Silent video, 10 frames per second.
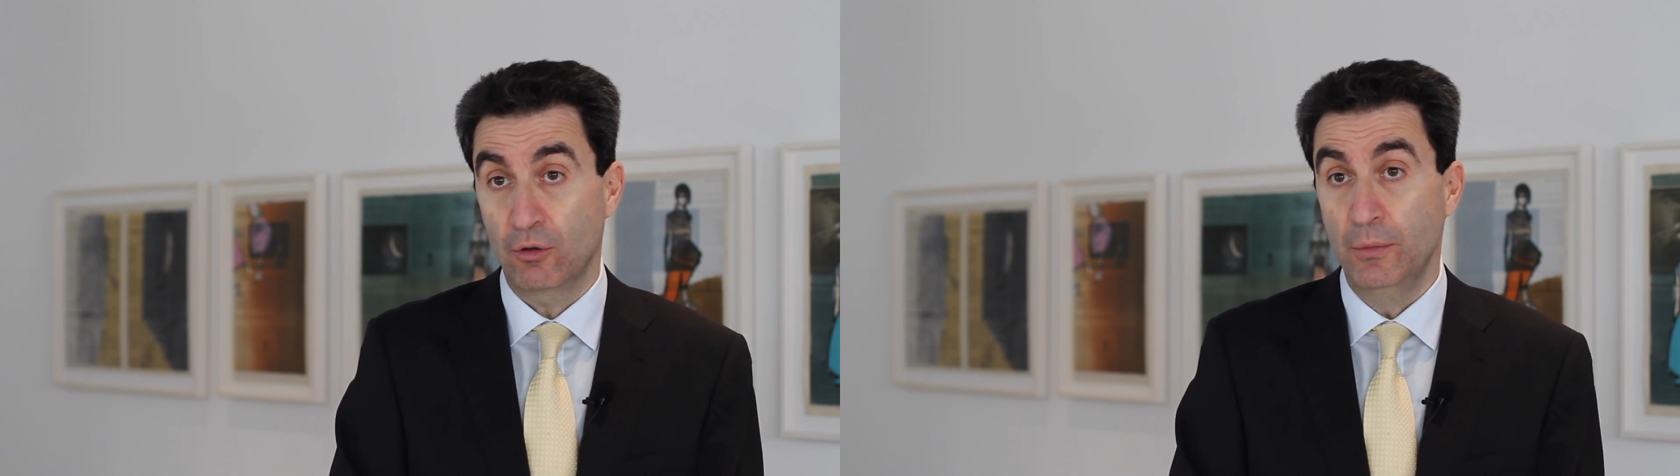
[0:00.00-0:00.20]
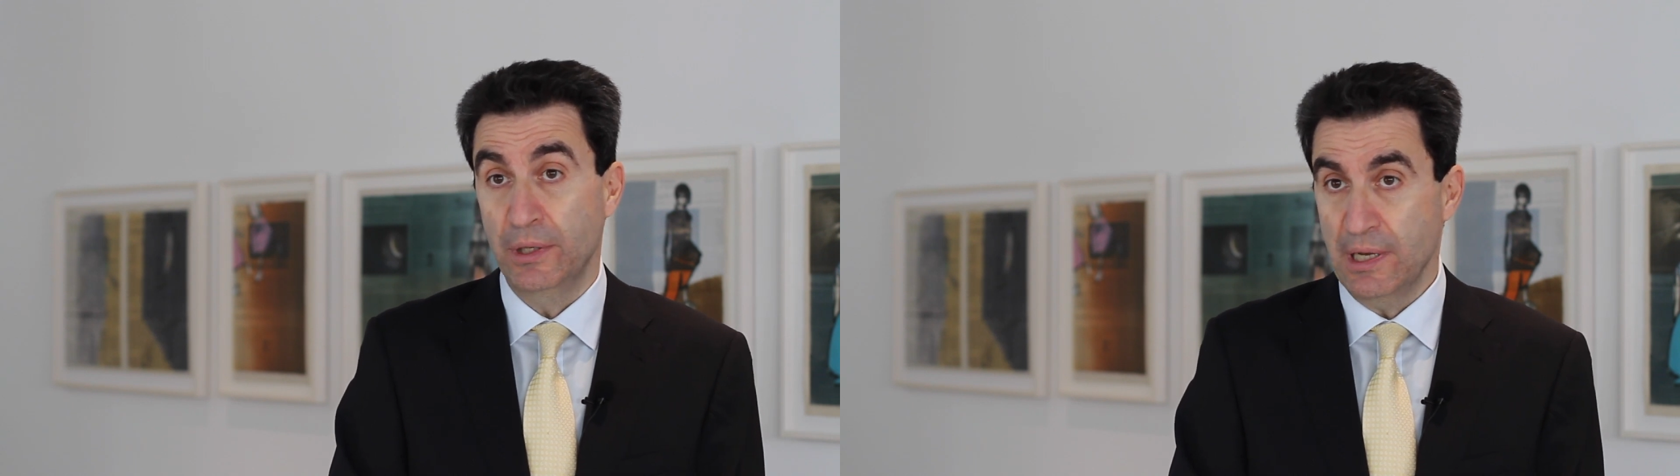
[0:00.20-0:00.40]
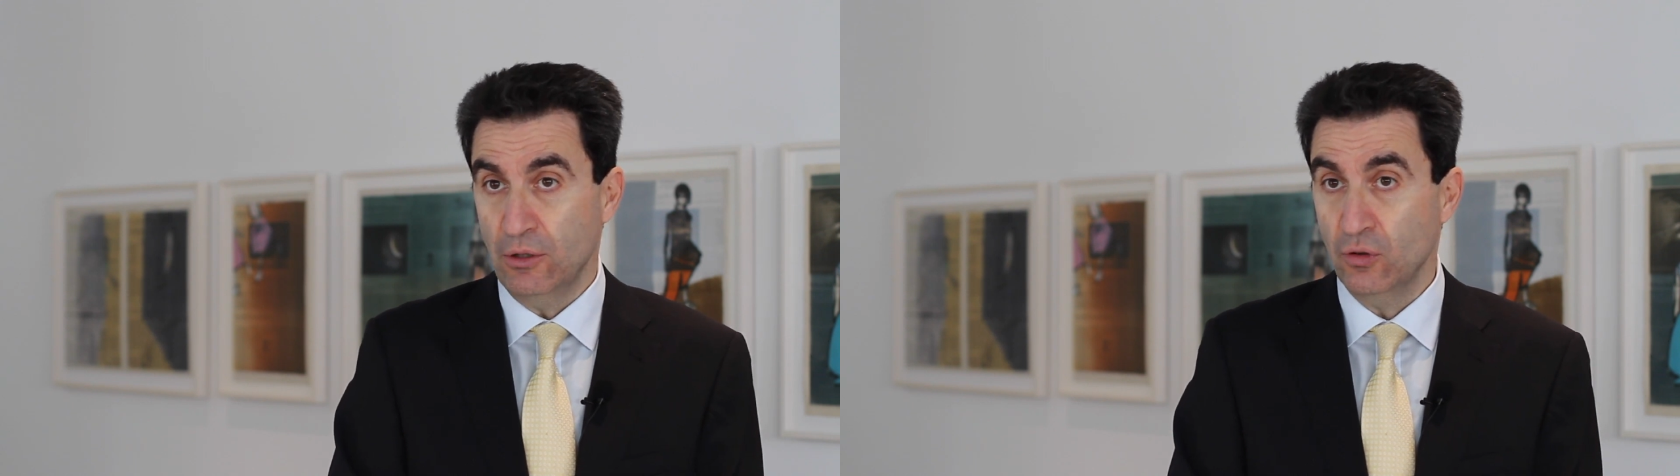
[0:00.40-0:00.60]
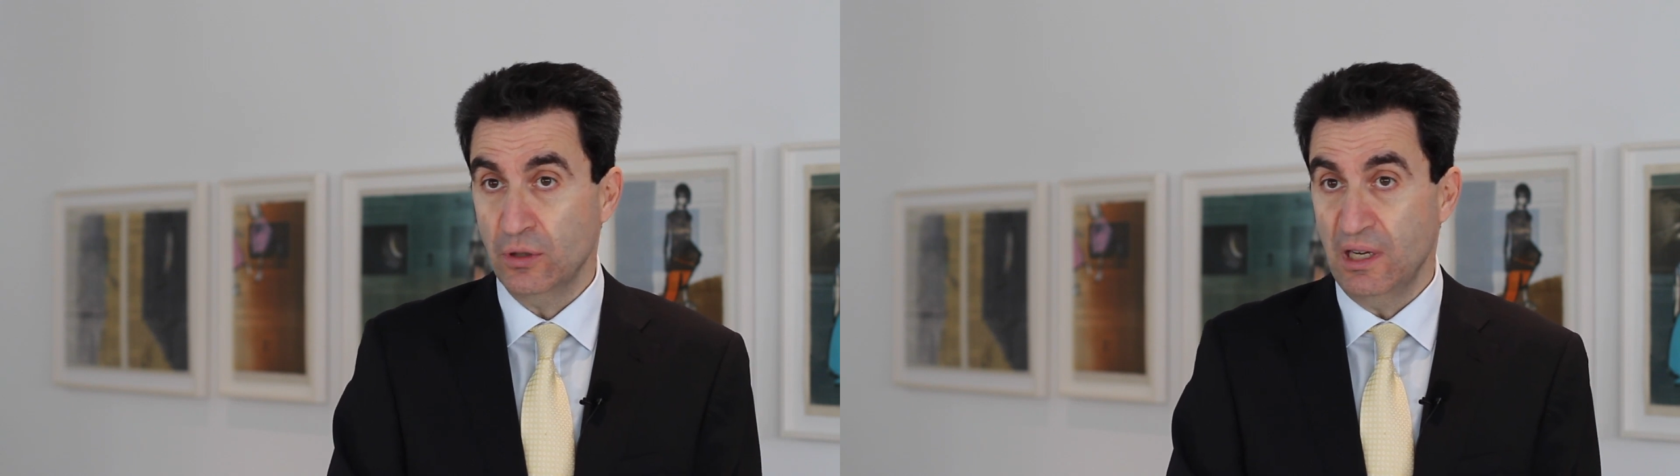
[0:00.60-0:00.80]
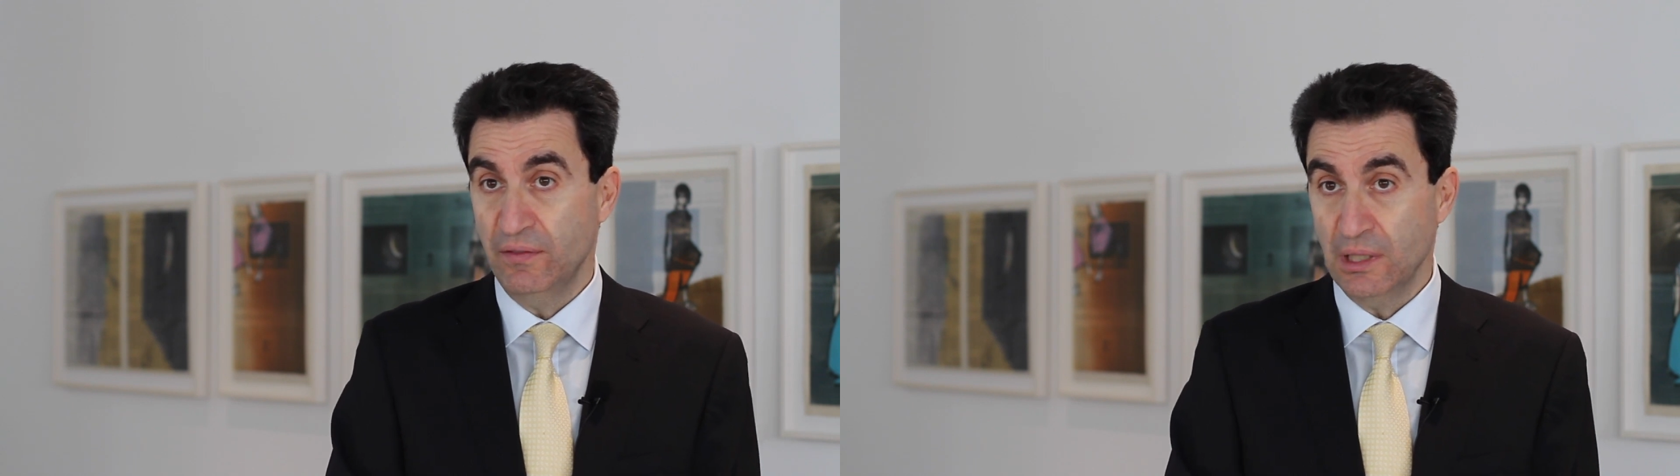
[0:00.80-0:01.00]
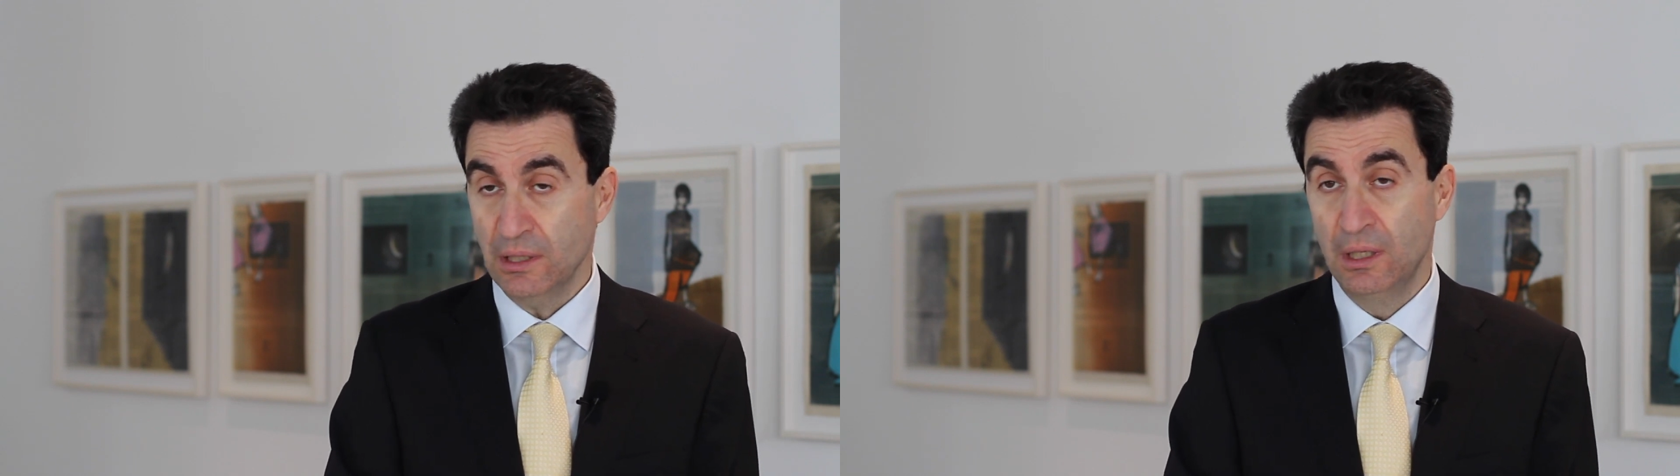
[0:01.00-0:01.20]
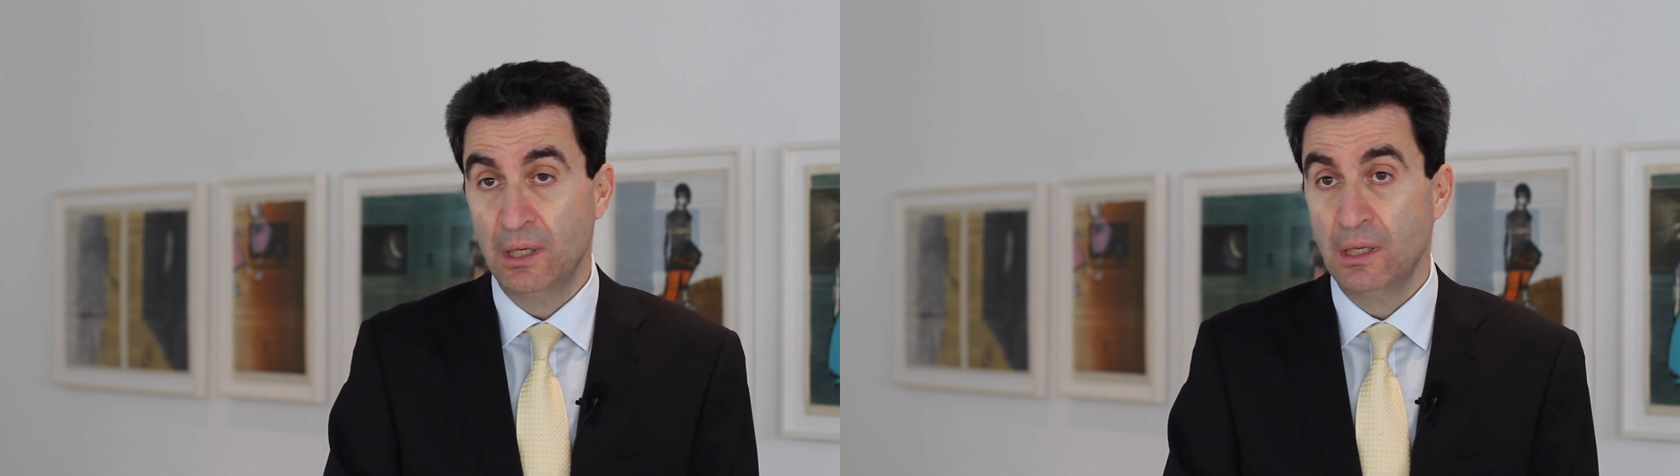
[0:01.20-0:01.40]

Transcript: Communication Services